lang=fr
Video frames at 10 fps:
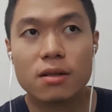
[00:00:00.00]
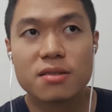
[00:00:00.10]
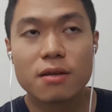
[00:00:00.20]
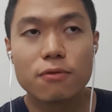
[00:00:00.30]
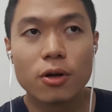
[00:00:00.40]

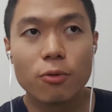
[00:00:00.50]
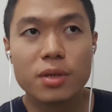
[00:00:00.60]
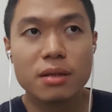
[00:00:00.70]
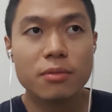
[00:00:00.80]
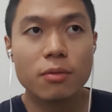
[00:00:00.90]
savoir au
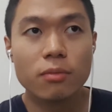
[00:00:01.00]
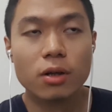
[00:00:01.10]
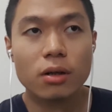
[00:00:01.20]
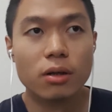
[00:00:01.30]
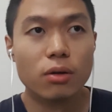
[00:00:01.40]
minimum
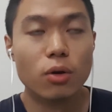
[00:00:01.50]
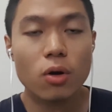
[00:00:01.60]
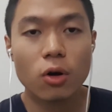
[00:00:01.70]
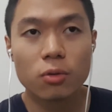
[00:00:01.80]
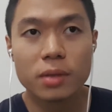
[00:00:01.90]
le
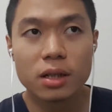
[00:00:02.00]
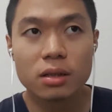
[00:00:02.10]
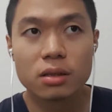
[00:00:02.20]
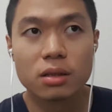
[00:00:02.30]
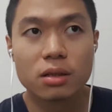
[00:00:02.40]
lendemain
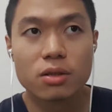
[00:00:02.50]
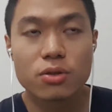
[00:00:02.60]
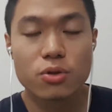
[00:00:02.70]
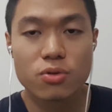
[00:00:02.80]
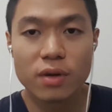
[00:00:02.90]

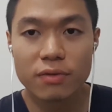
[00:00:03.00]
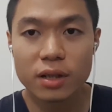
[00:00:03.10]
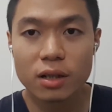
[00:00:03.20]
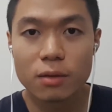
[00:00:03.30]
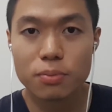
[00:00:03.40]
ce que tu vas
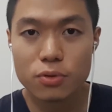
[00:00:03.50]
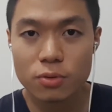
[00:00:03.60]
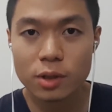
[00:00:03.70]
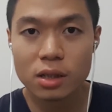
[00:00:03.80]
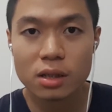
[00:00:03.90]
faire, plus
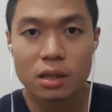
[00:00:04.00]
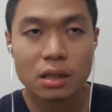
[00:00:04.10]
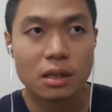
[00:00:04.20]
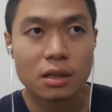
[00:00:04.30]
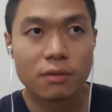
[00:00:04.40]
ou moins,
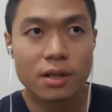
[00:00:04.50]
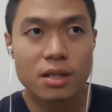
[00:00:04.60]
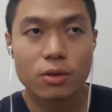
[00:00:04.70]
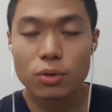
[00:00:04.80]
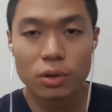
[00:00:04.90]
voilà,
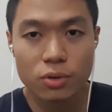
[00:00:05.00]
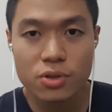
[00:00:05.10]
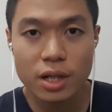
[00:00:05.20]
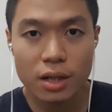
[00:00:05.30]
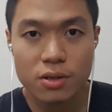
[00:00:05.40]
ça te donne
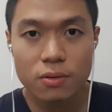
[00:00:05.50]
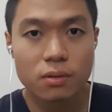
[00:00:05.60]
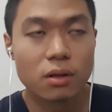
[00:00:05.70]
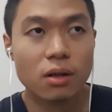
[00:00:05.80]
une direction.